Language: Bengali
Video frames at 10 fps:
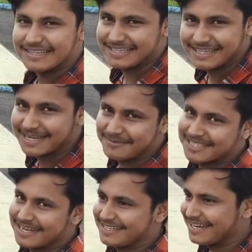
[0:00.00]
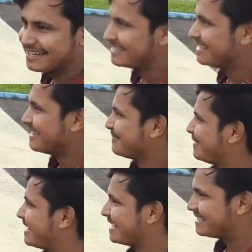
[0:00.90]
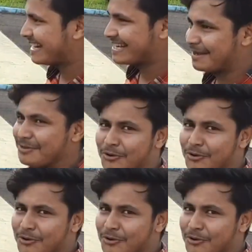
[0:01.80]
আই থিঙ্ক আমি জানি না বাট এই যে এটা আমি